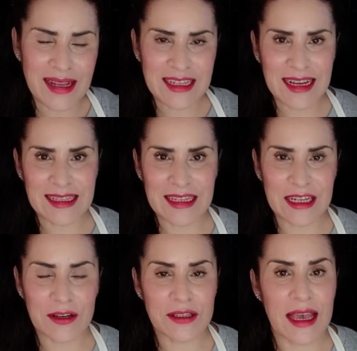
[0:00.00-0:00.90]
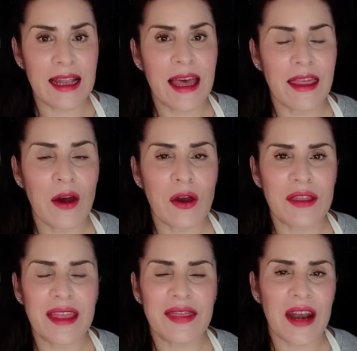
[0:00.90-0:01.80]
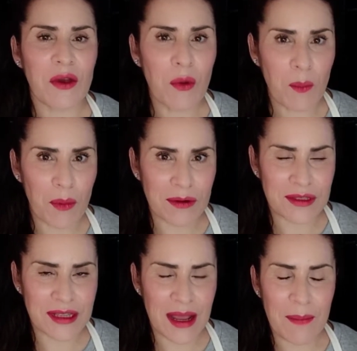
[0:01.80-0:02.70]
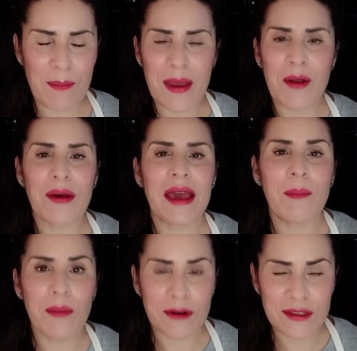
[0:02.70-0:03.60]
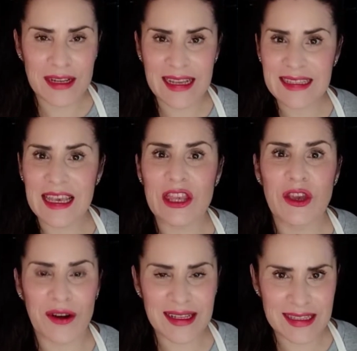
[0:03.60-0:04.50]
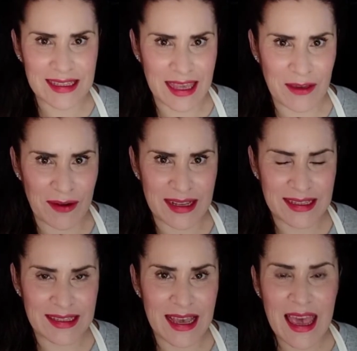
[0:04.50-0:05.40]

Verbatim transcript: chicas y chicos, el día de hoy te traigo un postre, pero qué postre, señoras y señores.